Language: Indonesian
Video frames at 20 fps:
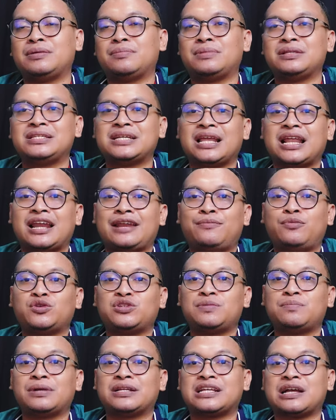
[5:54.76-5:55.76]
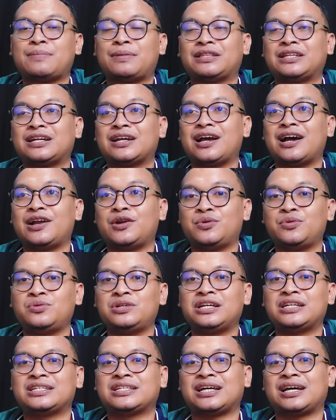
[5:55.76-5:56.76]
menjalani musim bersama Terengganu
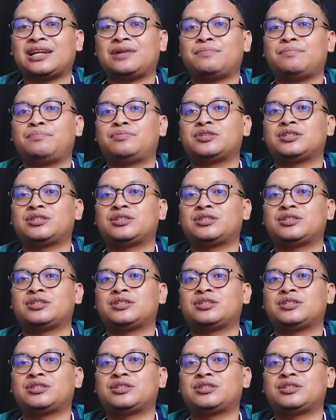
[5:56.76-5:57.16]
dan sekarang